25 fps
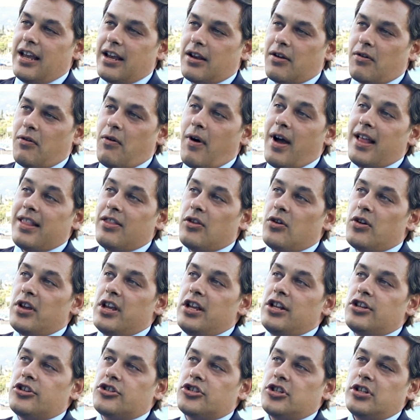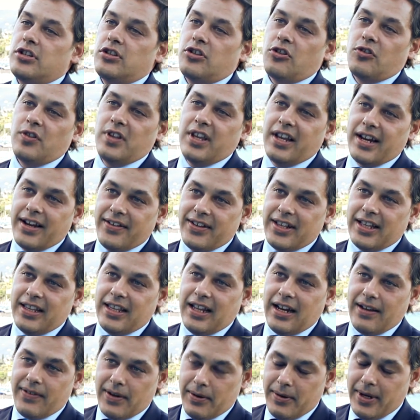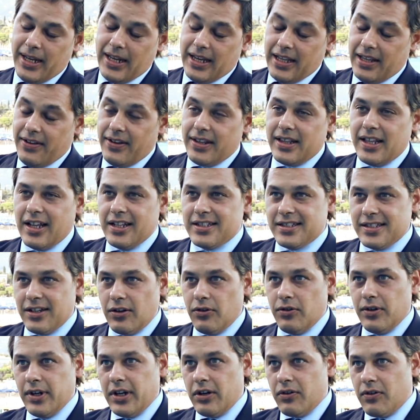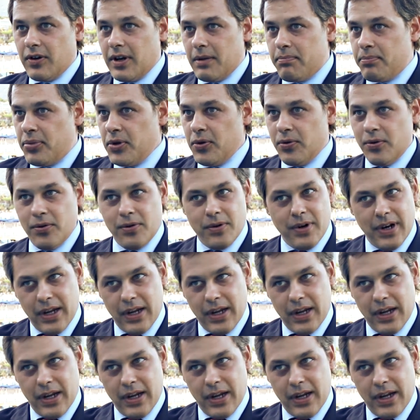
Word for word: Quando il centro di gravità della famiglia diventa il salone non è più